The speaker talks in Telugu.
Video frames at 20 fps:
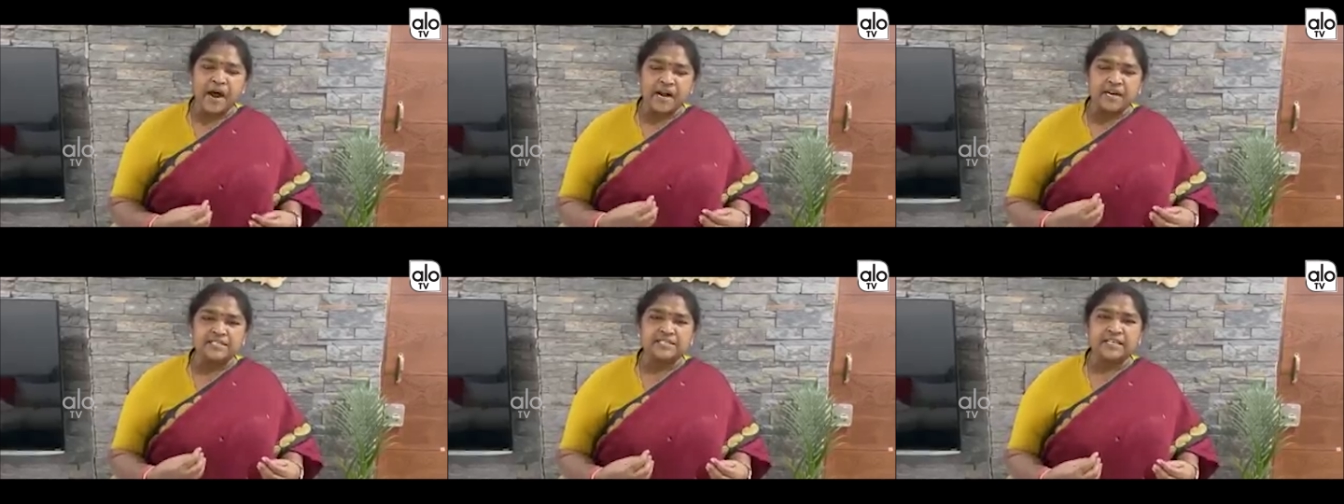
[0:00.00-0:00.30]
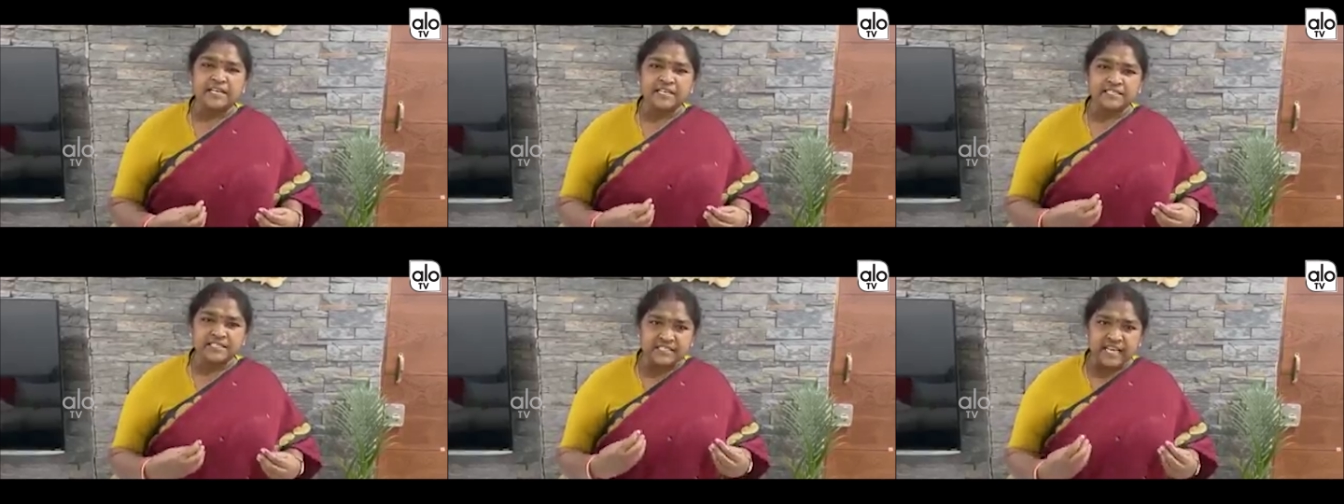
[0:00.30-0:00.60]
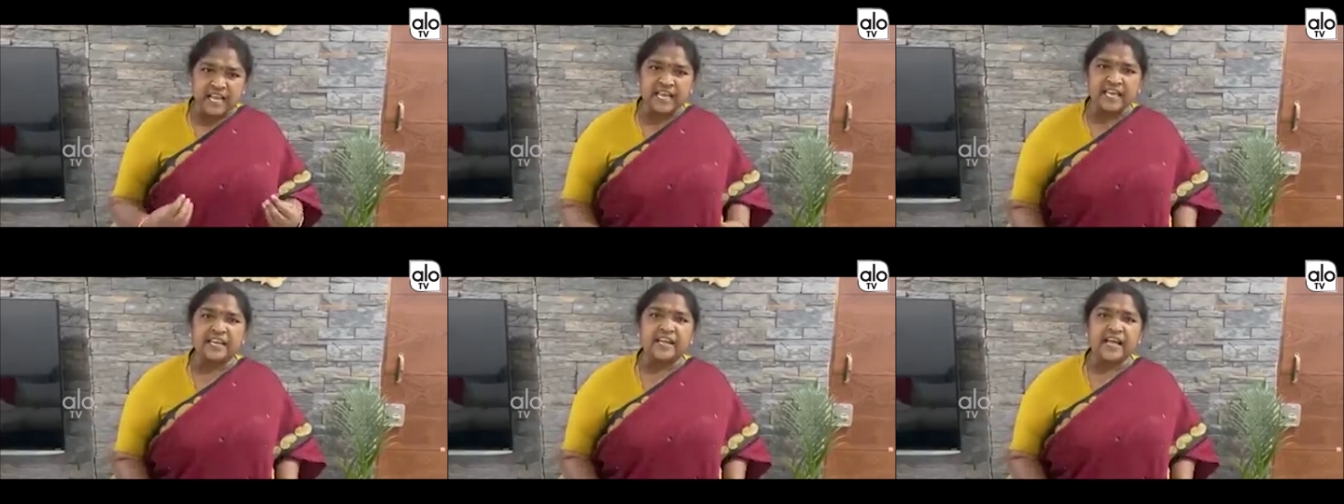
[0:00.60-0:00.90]
మానసిక
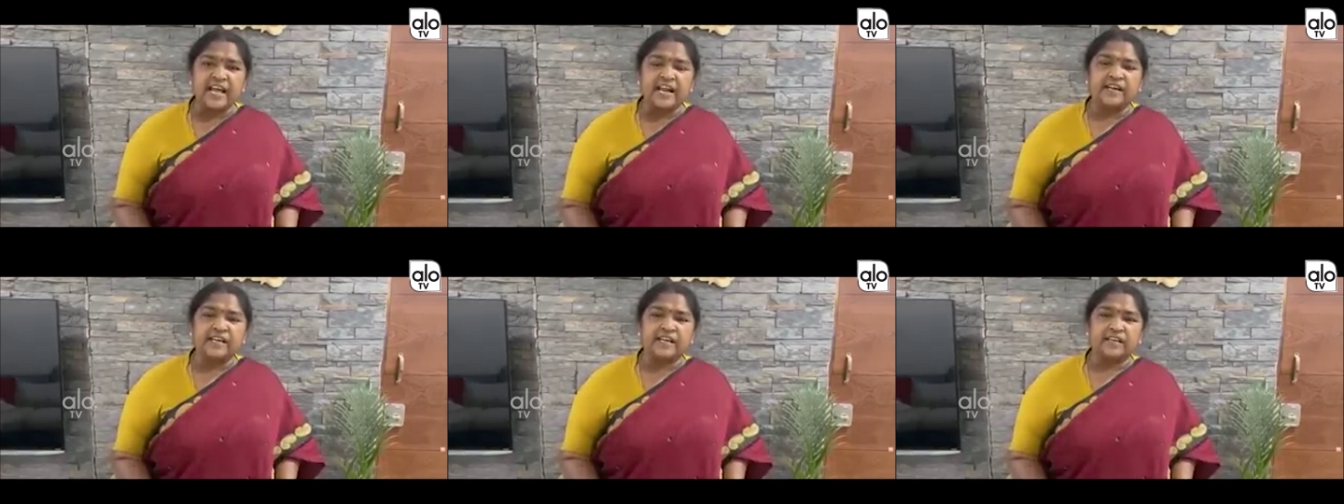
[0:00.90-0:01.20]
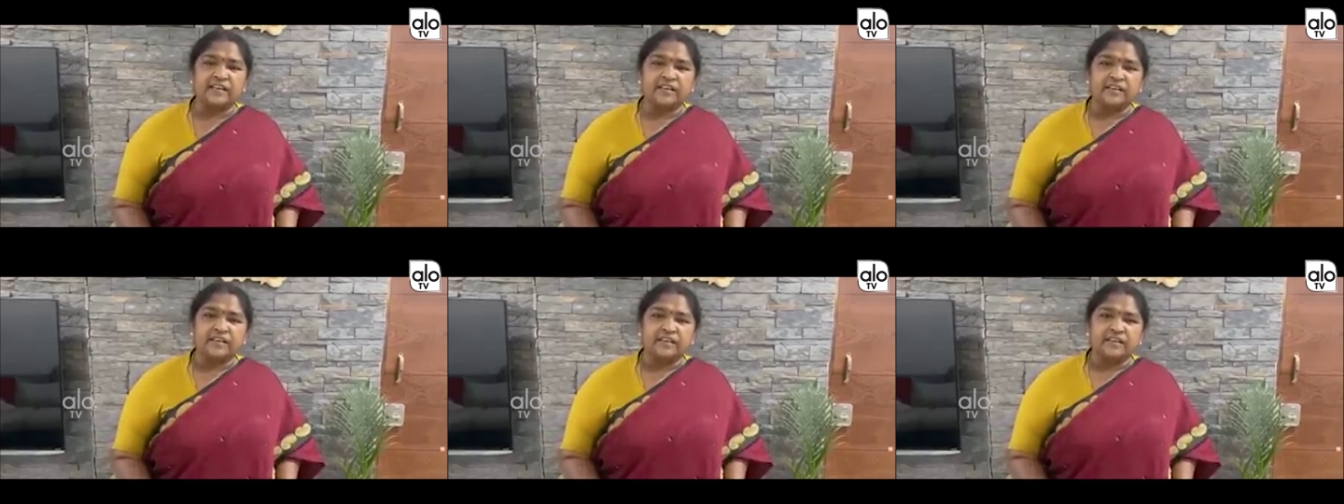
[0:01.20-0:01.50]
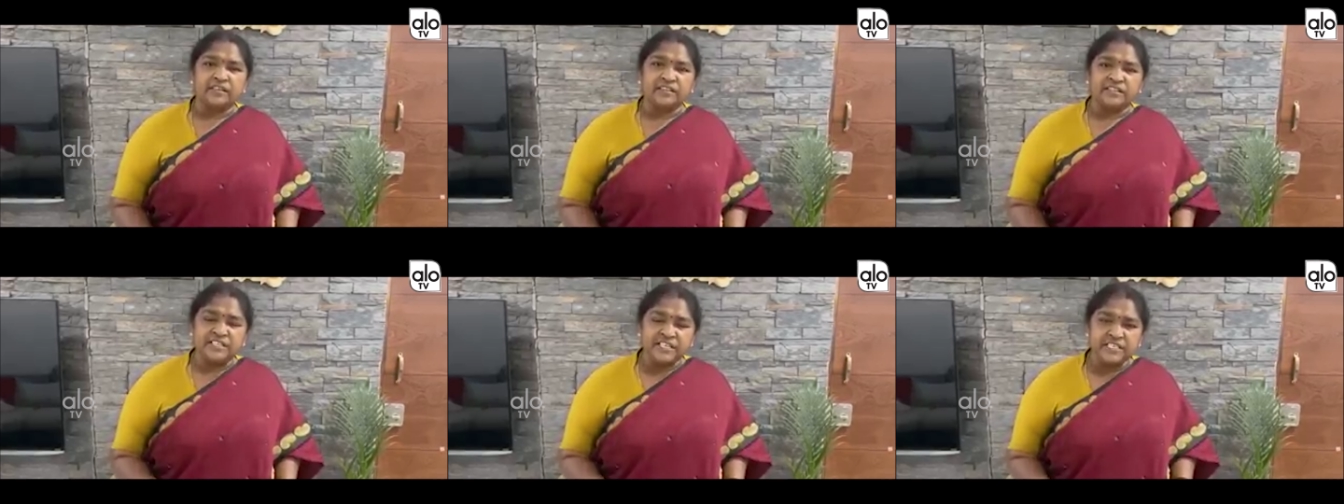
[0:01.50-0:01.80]
స్థైర్యాన్ని
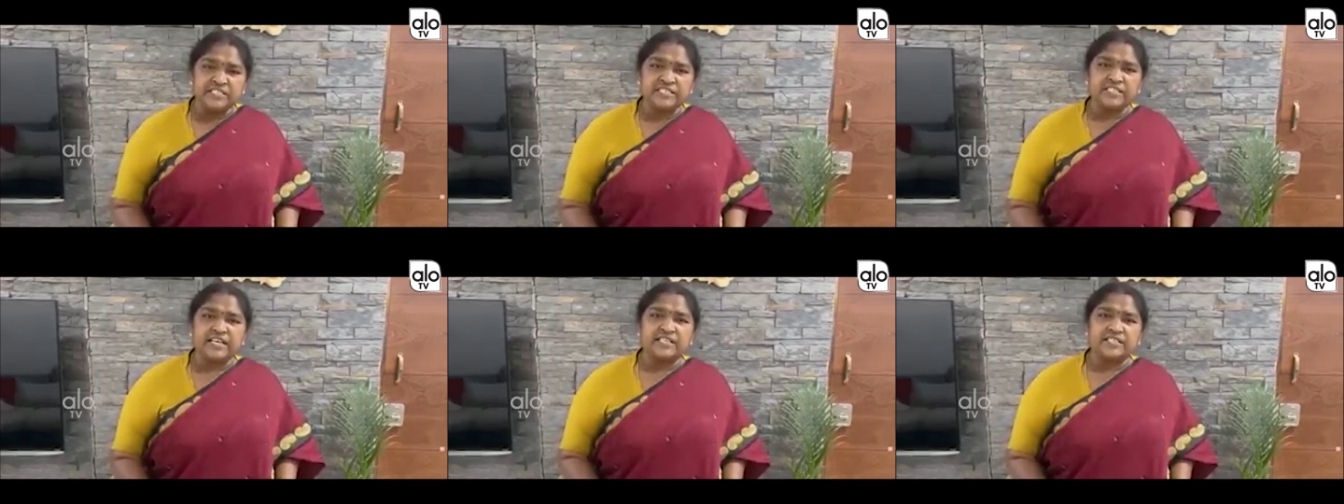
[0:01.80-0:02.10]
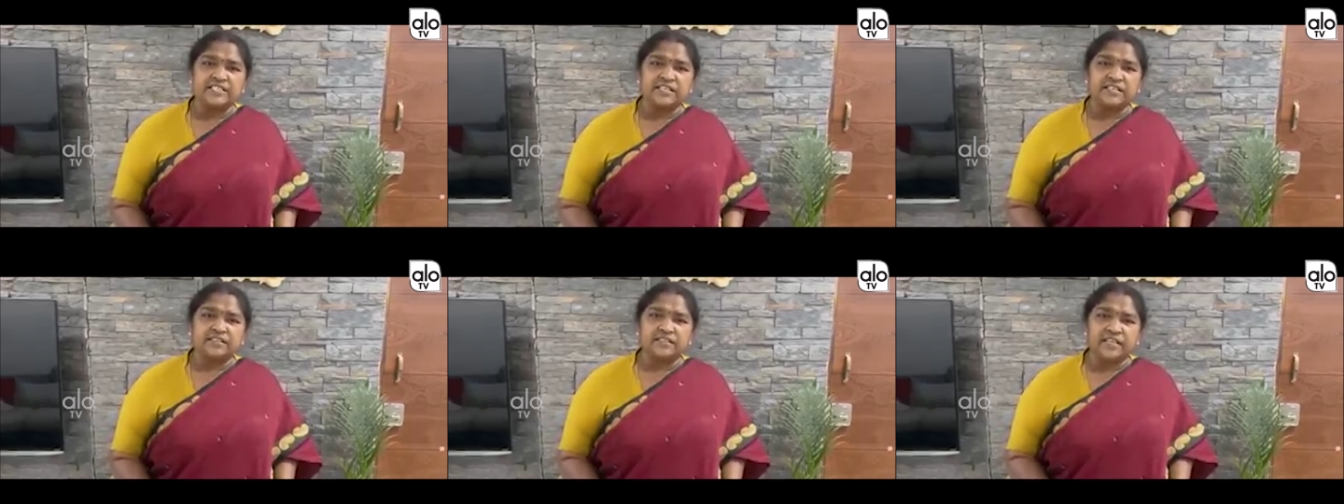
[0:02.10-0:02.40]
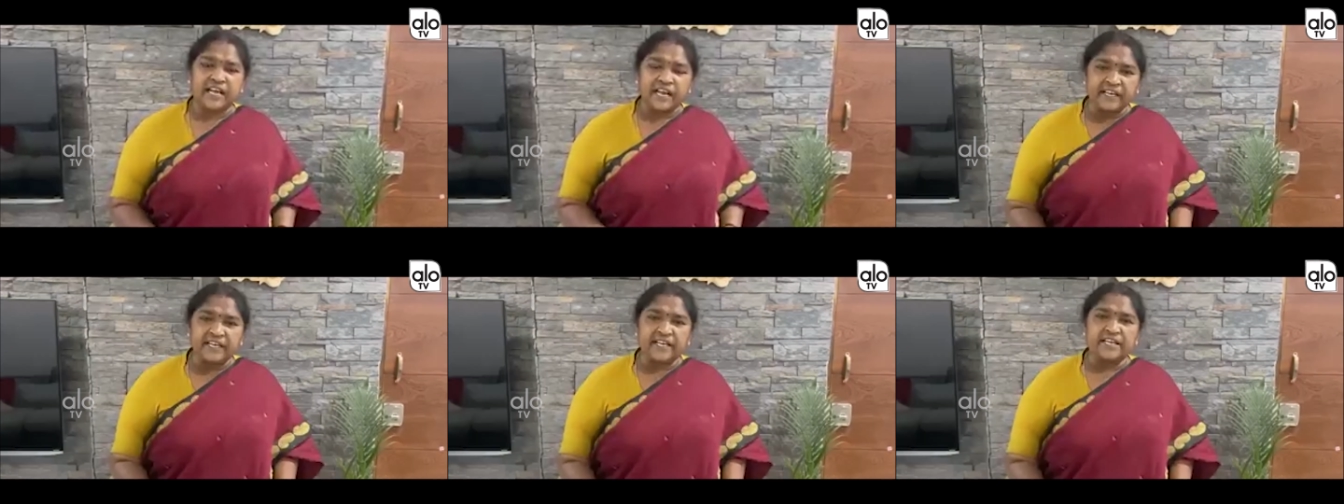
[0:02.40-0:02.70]
దించేసి
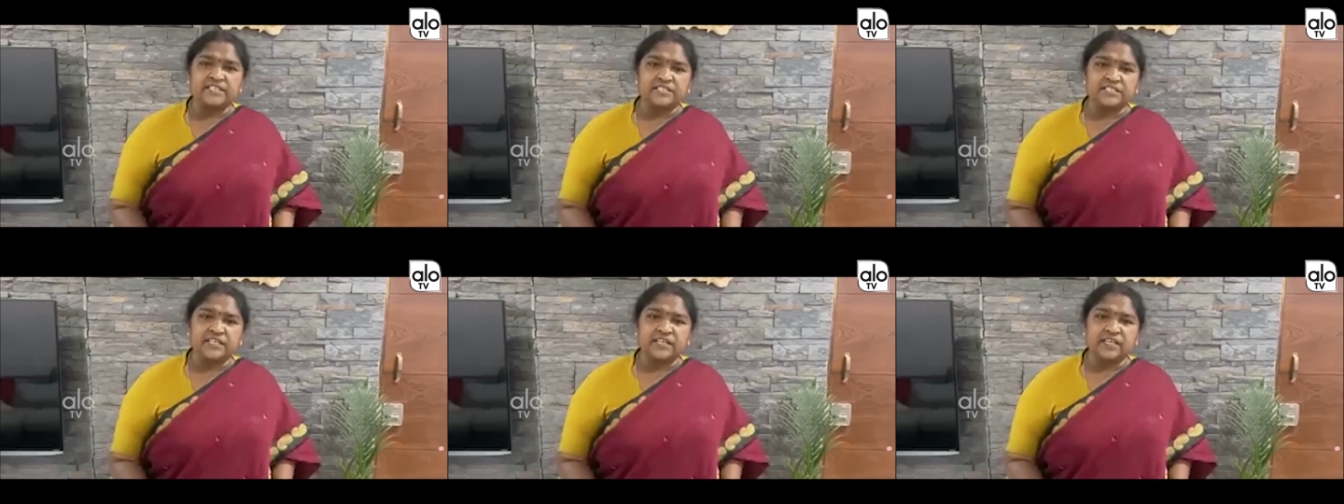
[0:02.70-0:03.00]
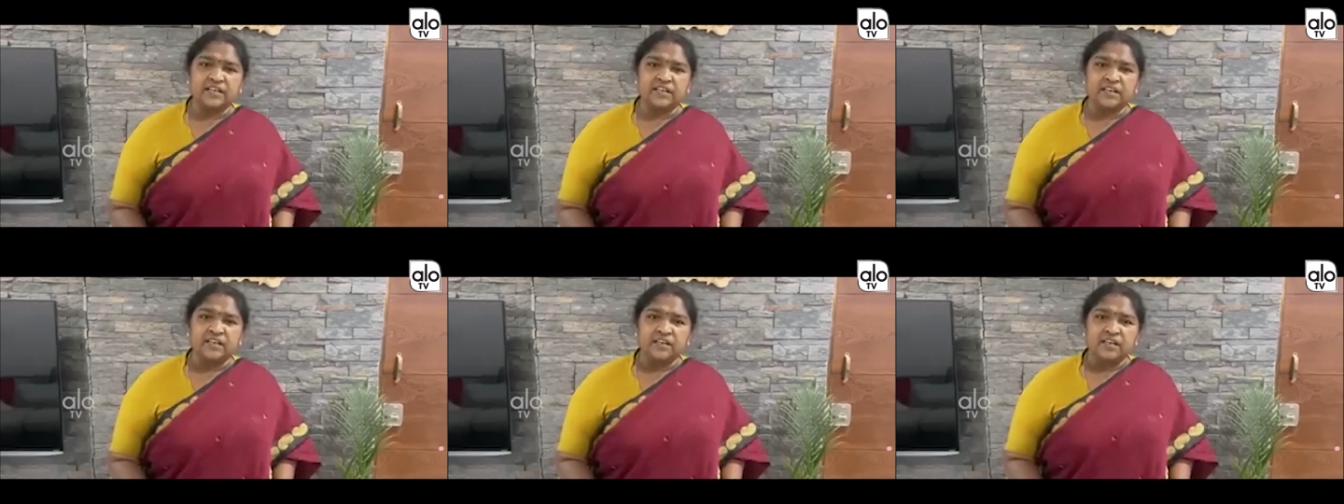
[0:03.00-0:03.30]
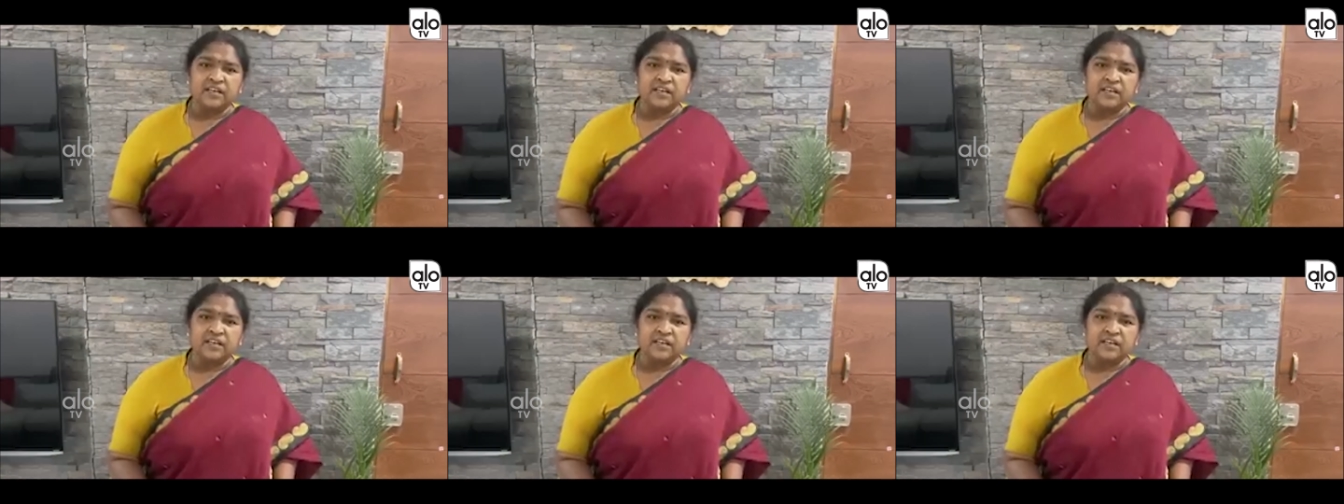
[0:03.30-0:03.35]
తగ్గించి